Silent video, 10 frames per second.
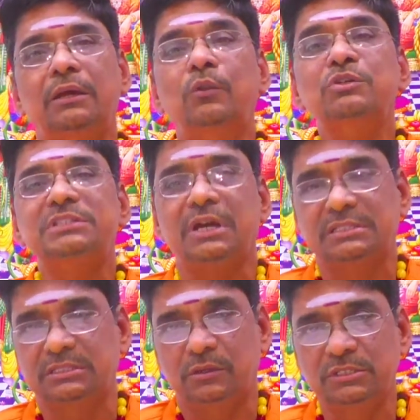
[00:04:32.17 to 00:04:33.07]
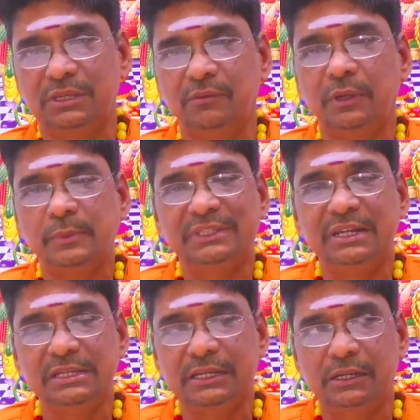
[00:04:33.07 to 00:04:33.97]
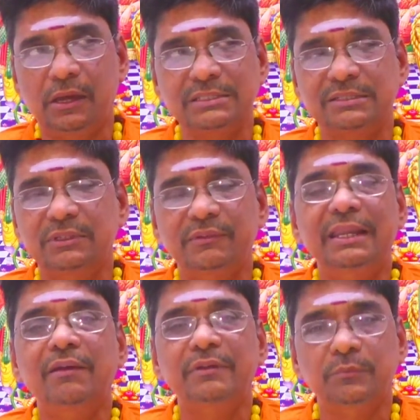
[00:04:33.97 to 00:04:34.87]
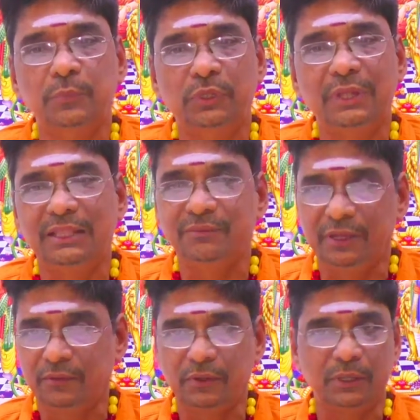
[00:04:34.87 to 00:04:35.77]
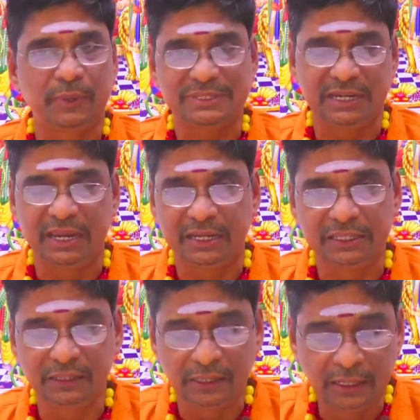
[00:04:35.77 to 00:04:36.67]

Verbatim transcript: லூஸ் டாக்ஸ் கொஞ்சம் இவங்களை பற்றின டாக்ஸ் வந்து வெளியில் விடும்போது அதுவே இவங்களுக்கு பிரச்சனையாகிடுது